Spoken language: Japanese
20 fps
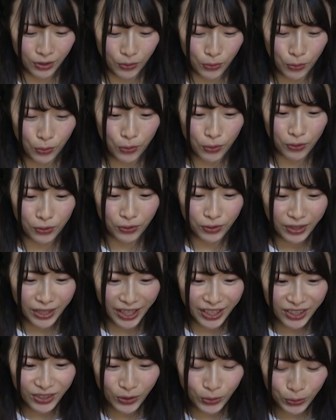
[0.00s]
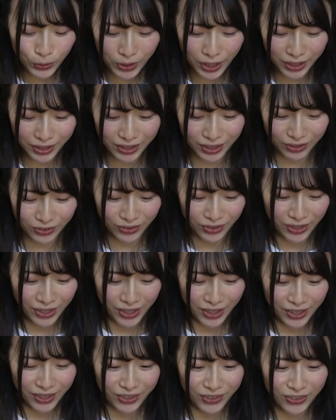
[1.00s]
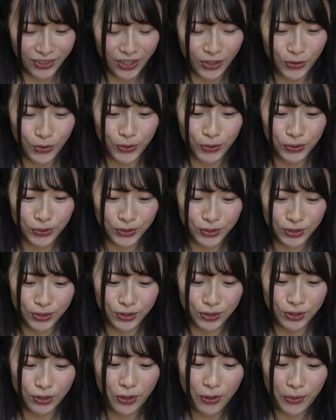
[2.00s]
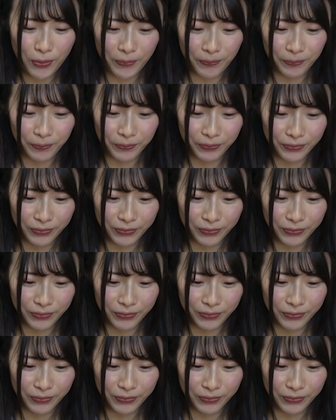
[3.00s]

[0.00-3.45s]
ほ、来訪であってのこれをすると、